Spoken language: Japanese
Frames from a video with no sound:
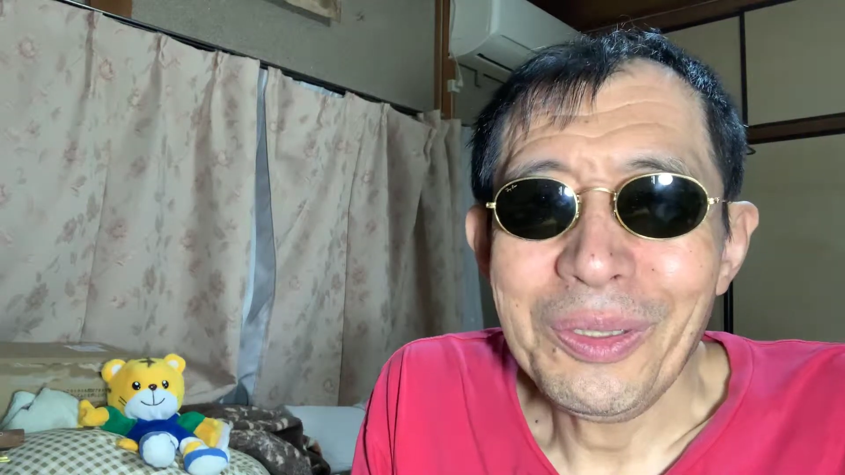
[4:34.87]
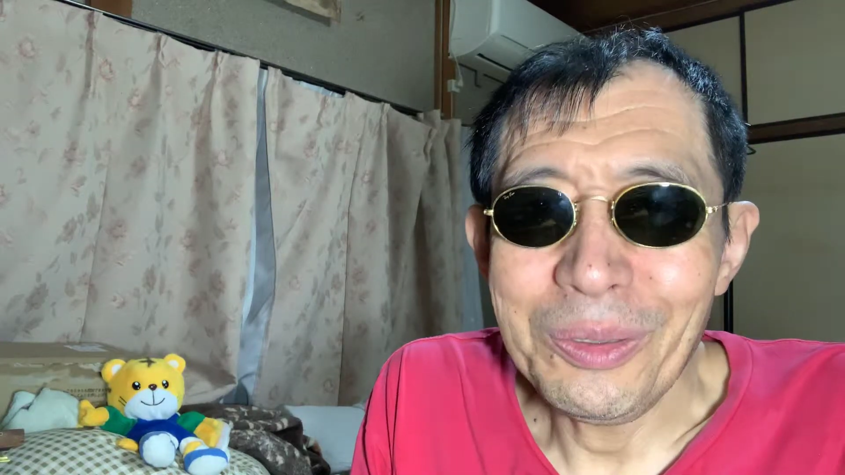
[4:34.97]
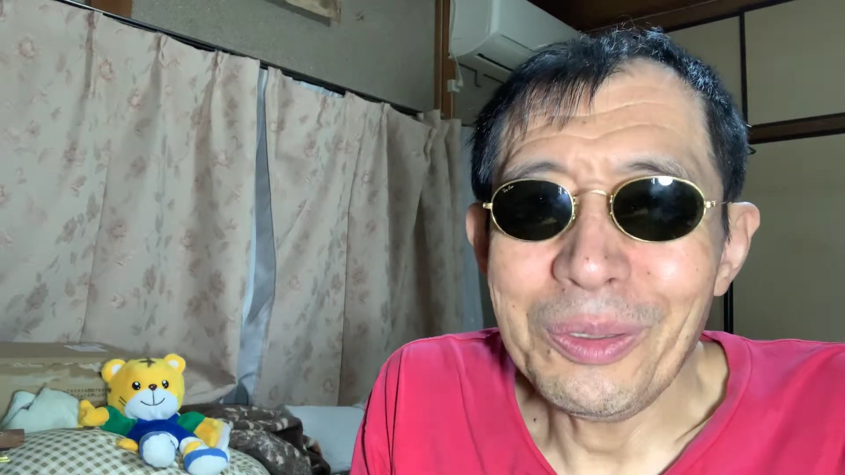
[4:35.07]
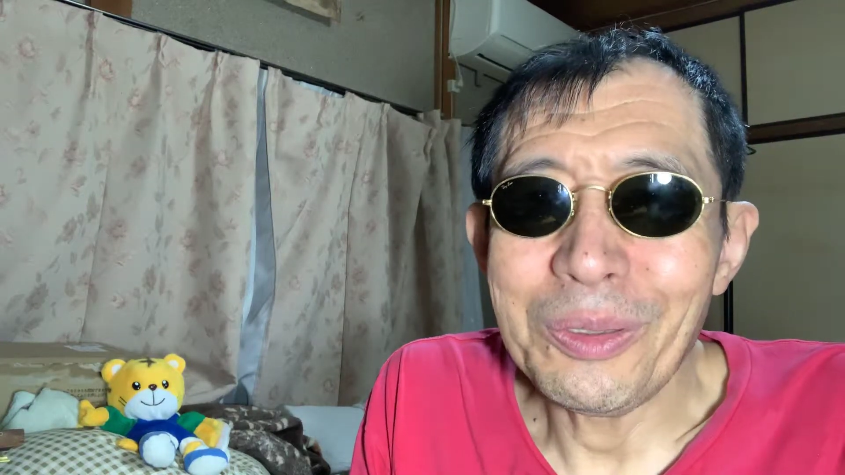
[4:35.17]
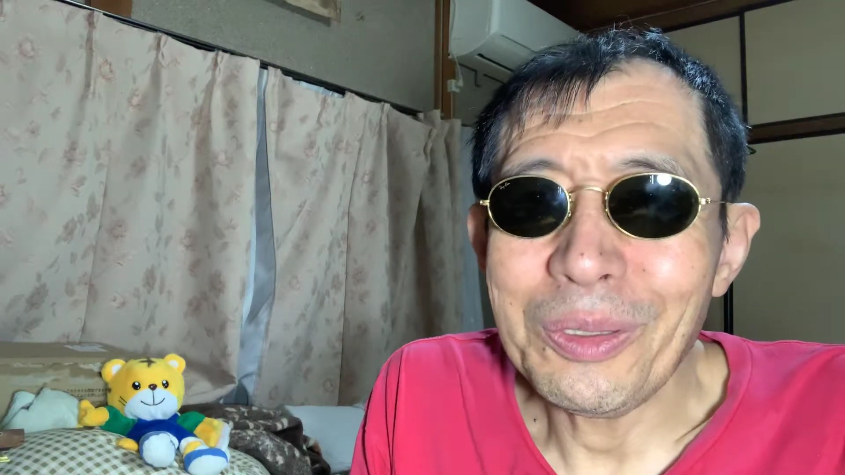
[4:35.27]

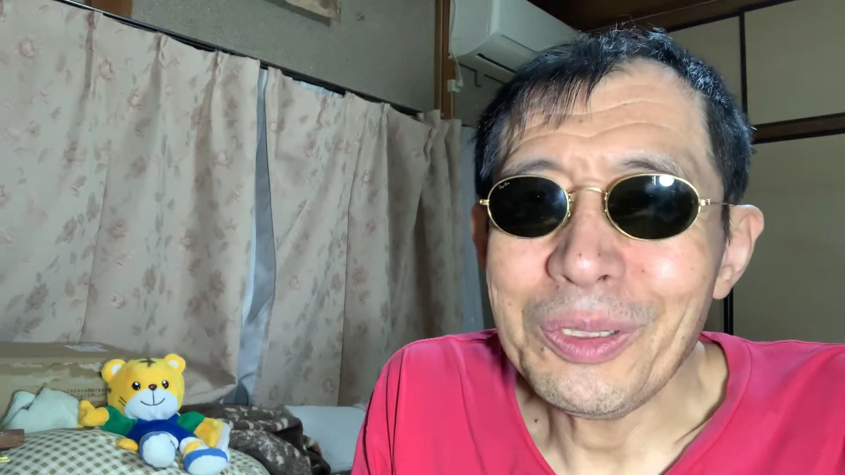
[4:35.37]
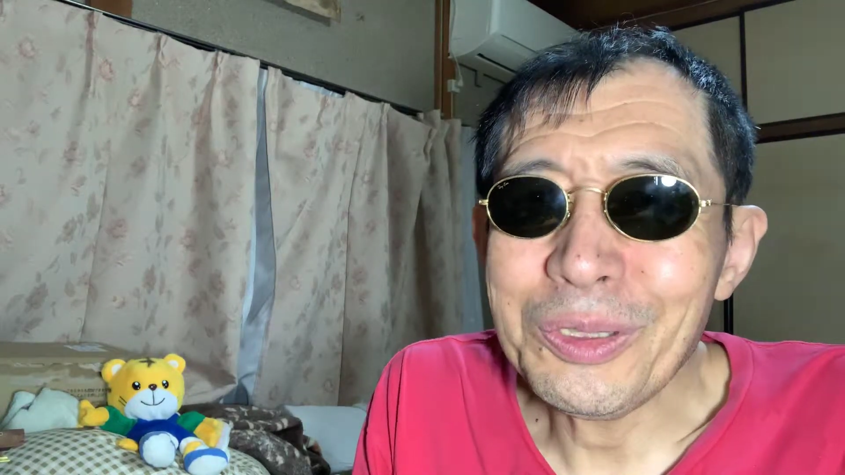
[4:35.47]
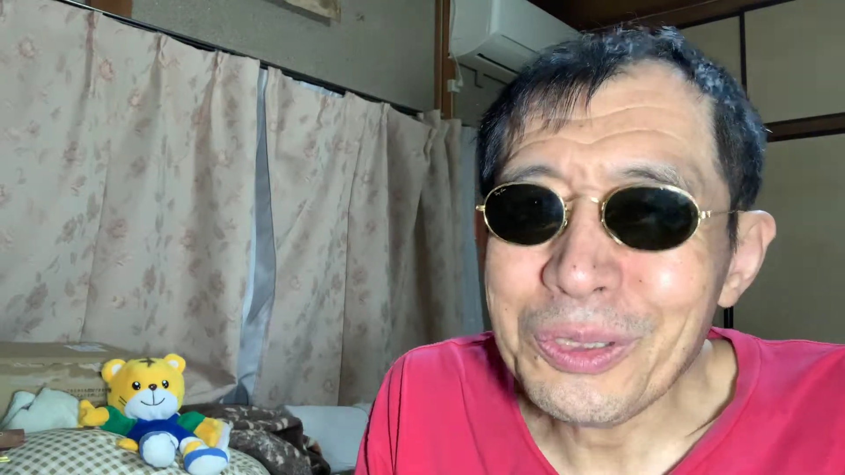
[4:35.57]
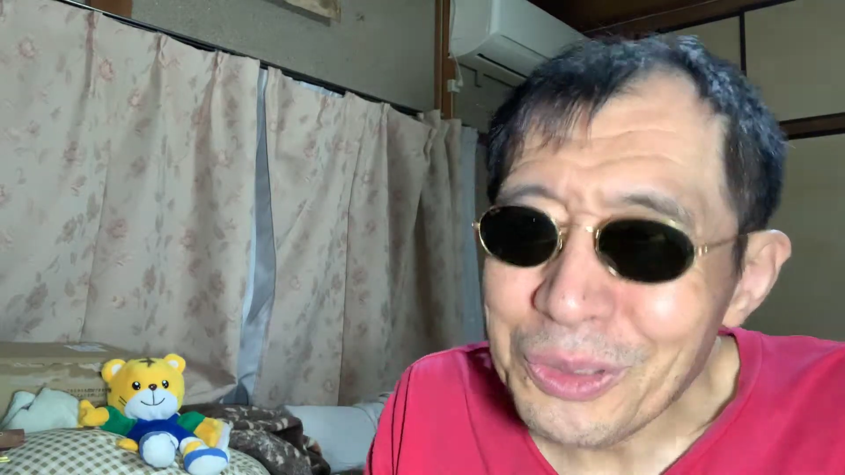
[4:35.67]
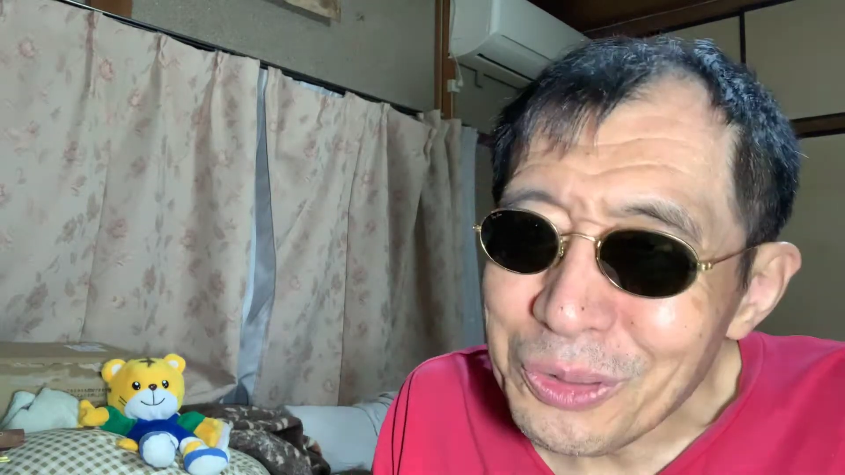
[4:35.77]
うん、
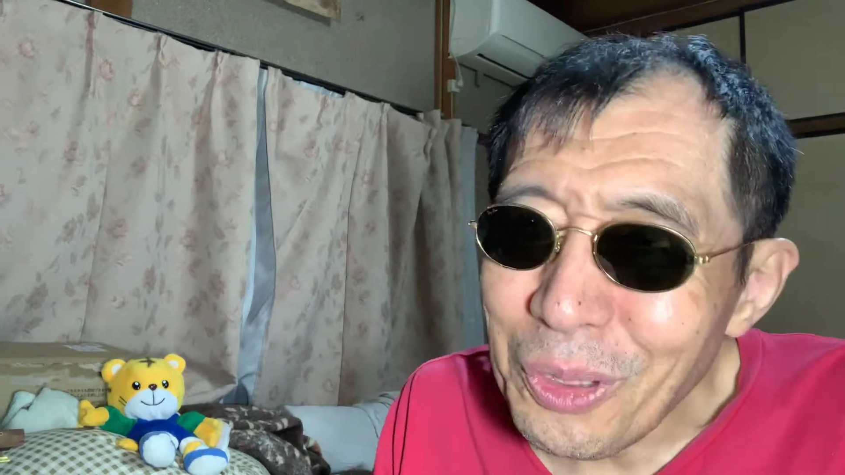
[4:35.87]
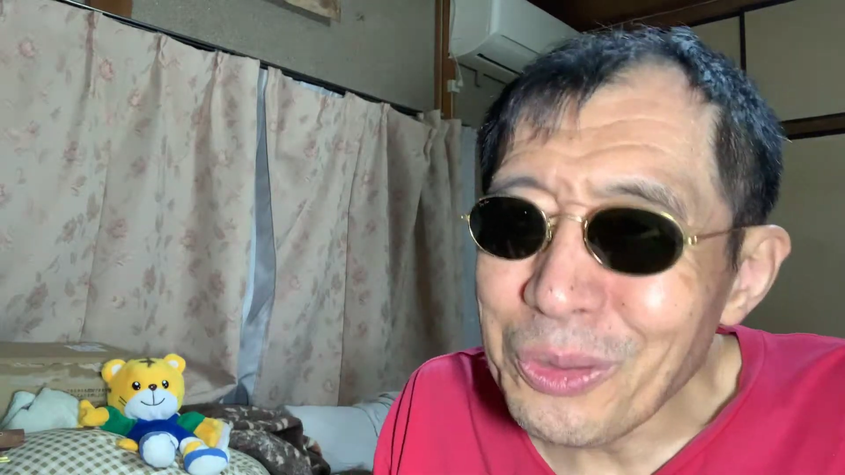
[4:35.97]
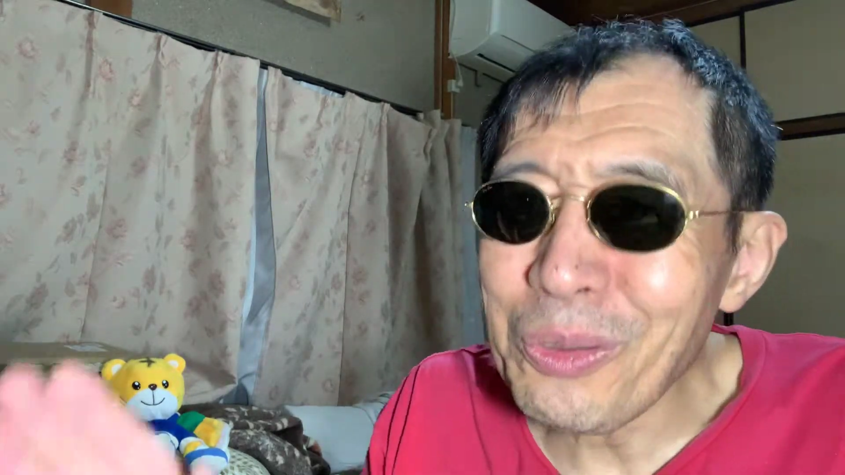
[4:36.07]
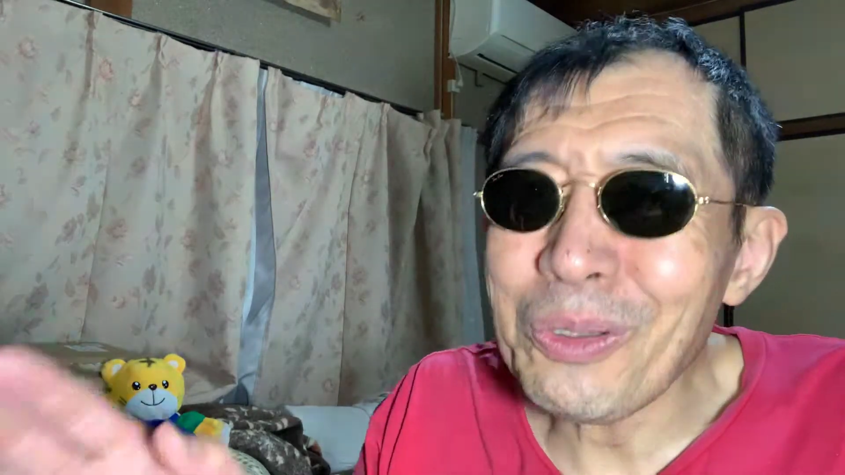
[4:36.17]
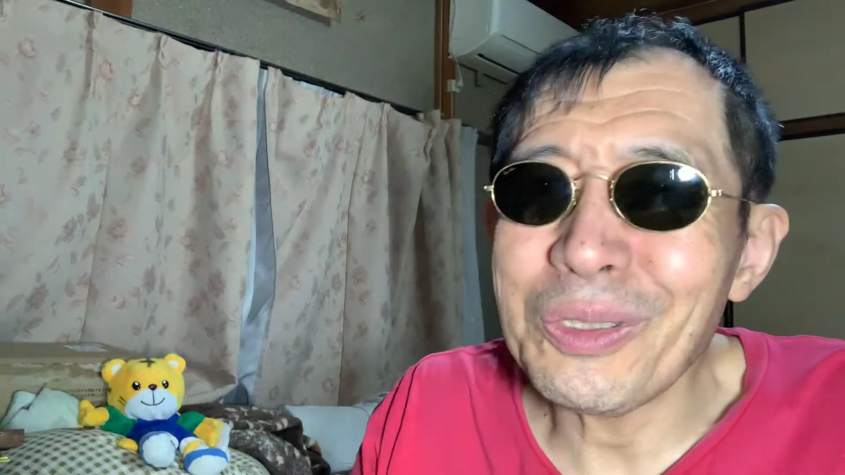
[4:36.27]
すごい
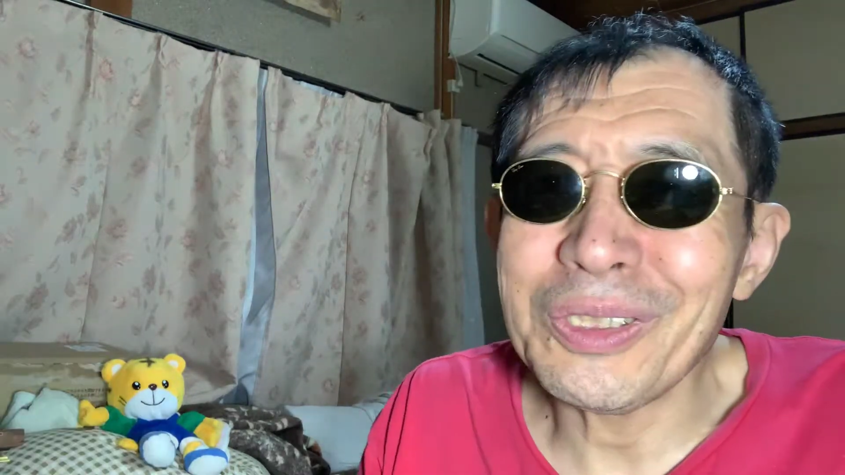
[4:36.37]
努力